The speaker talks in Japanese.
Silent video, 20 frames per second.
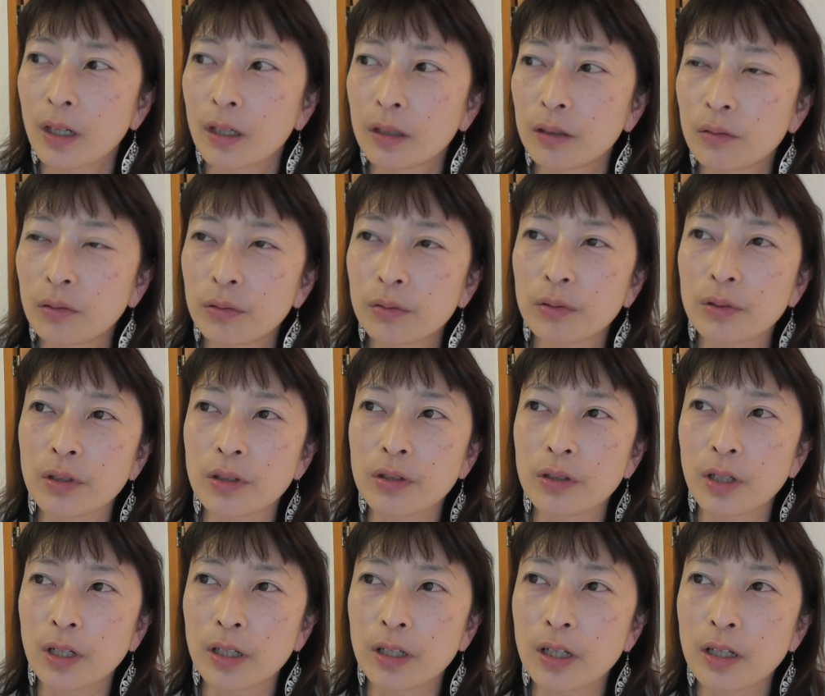どういうふうにし
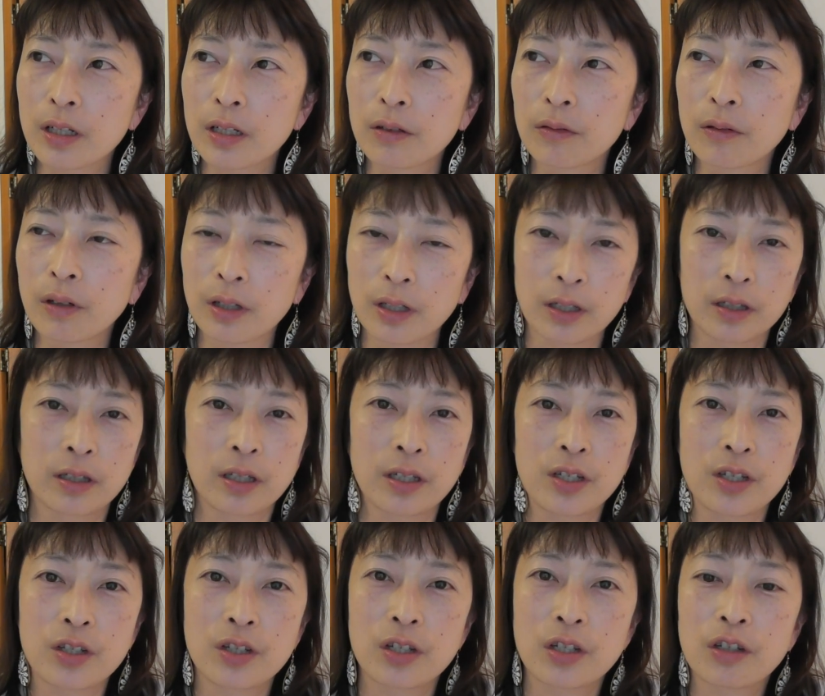たらできるかなって
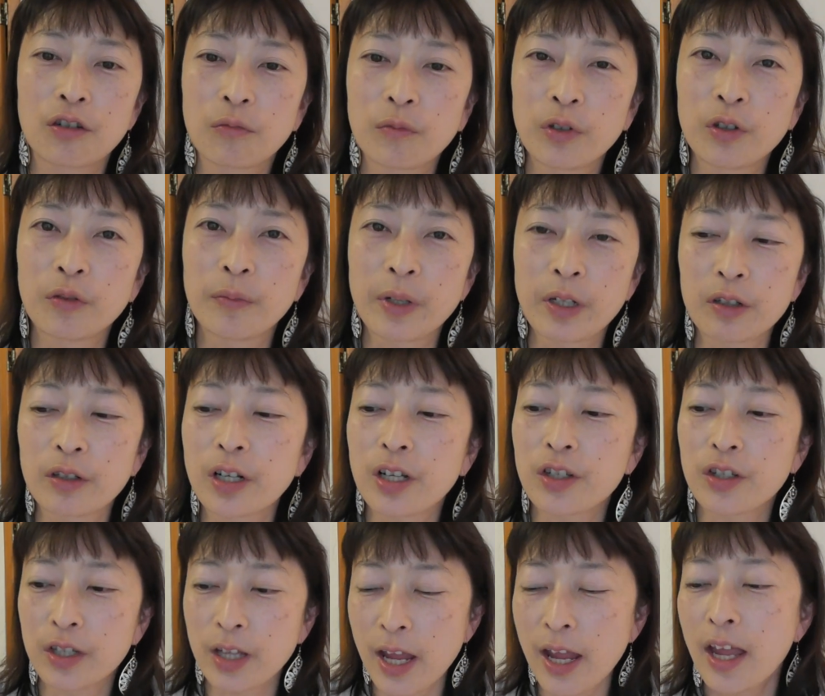必死に思いを巡ら
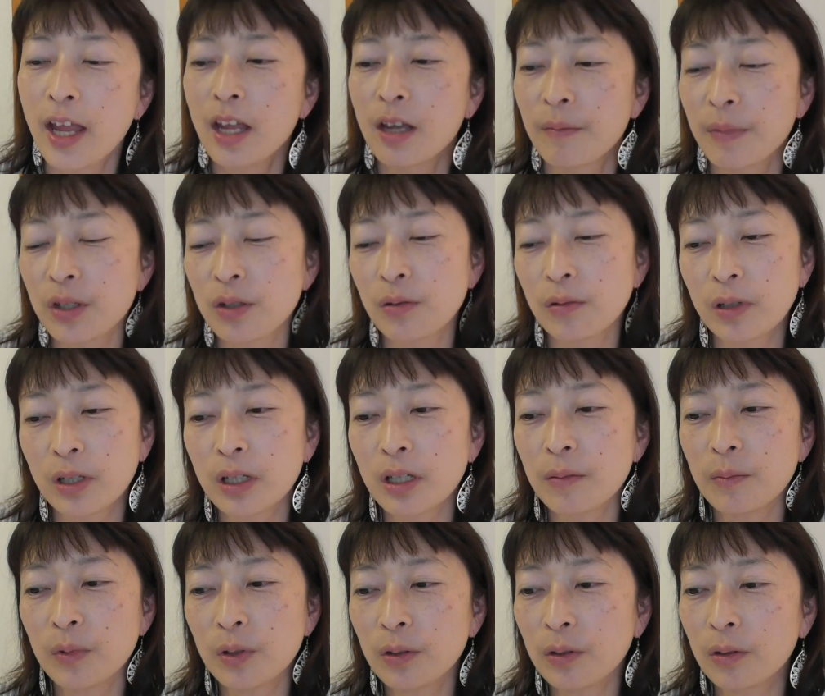して、まそれ
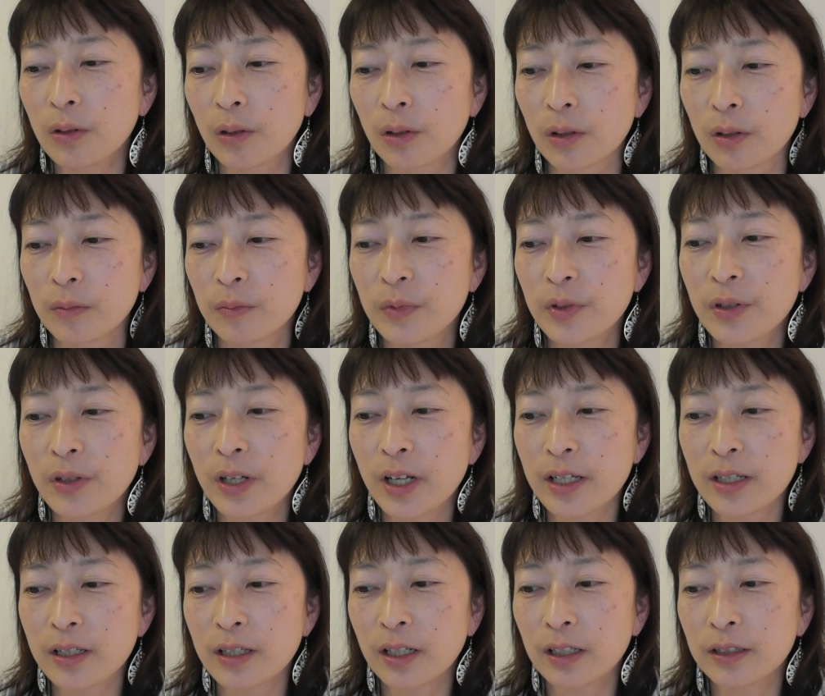でも
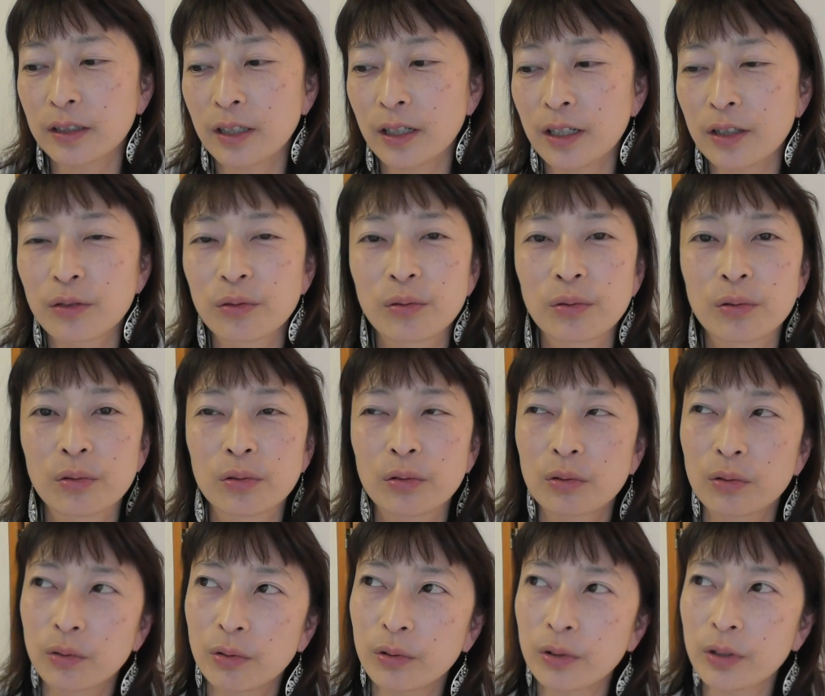難しかったらど
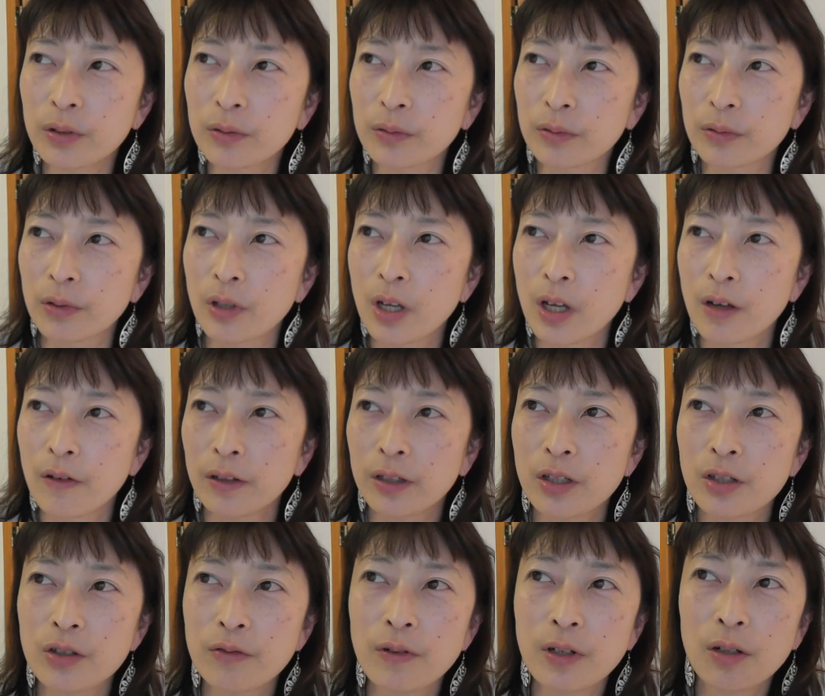どういう
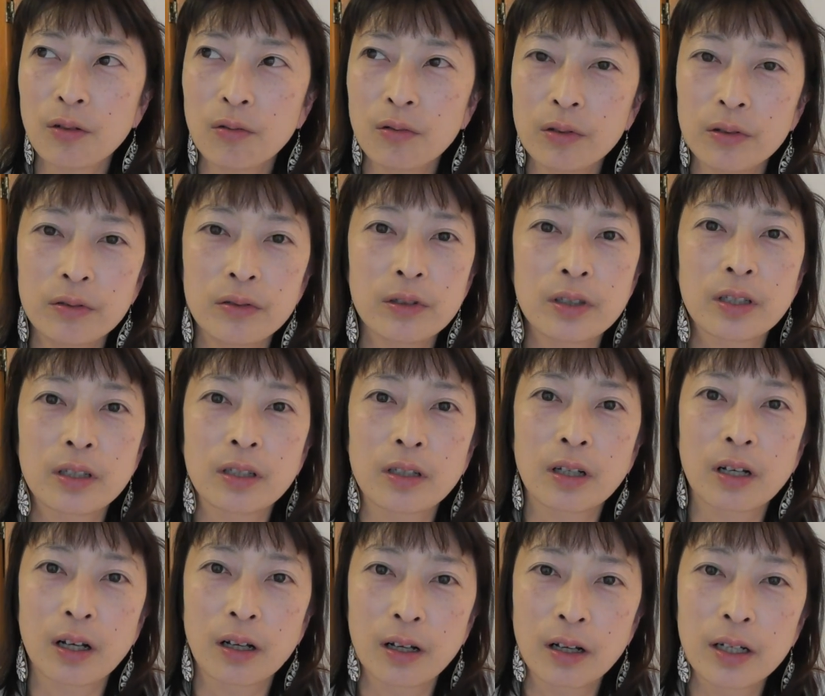私はこういうふう
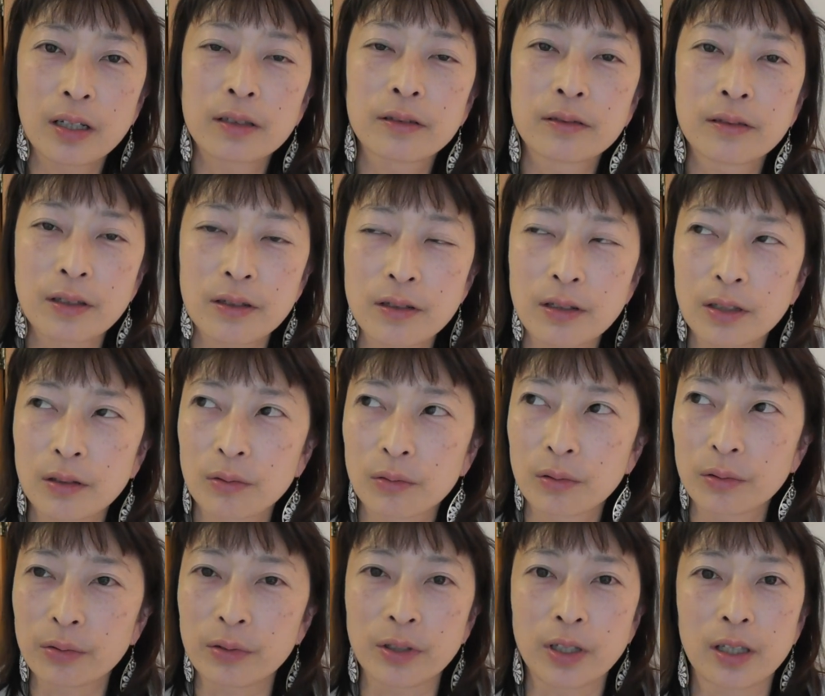に考えるんですけど
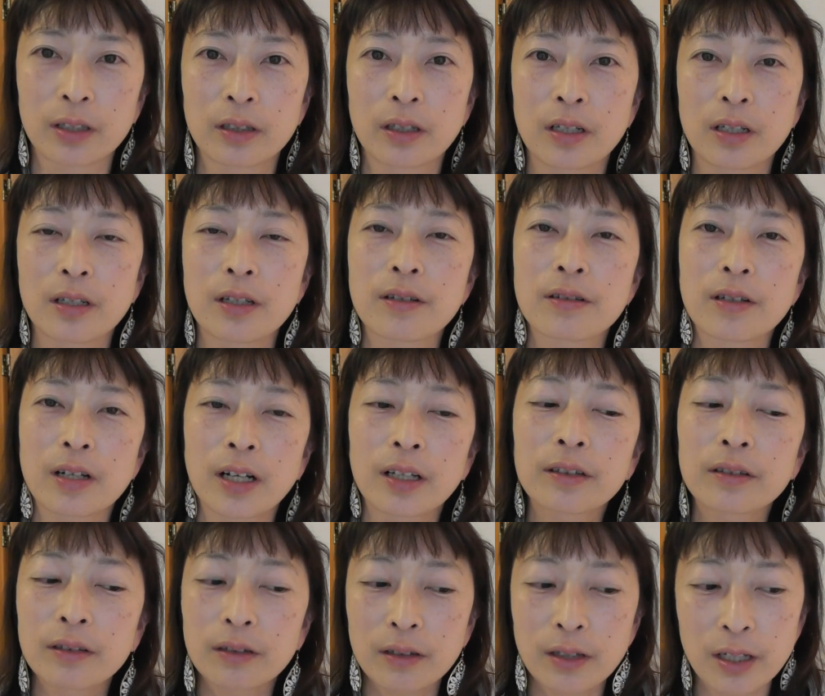どういうふうにやったらいいです
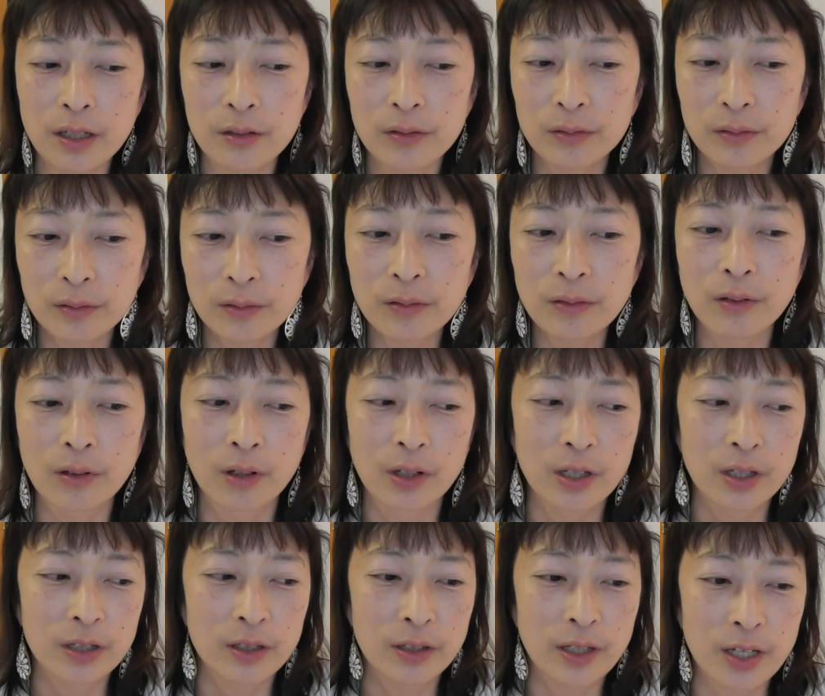かっていうのを
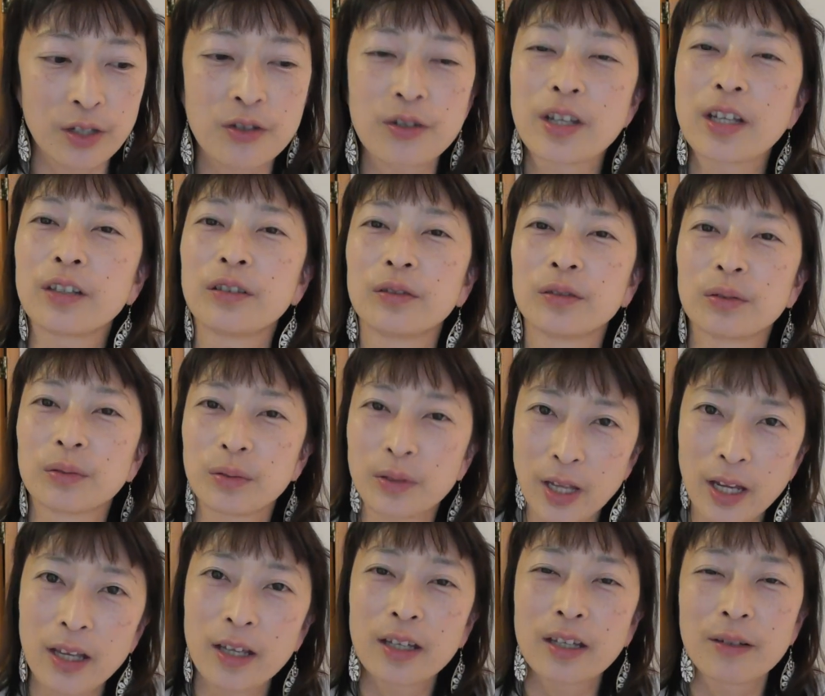尋ねると
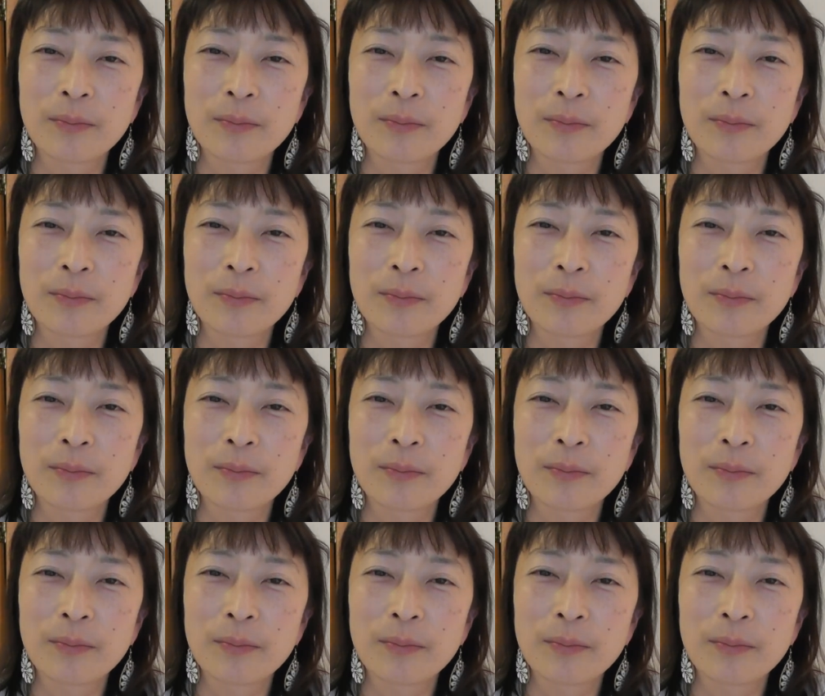ね、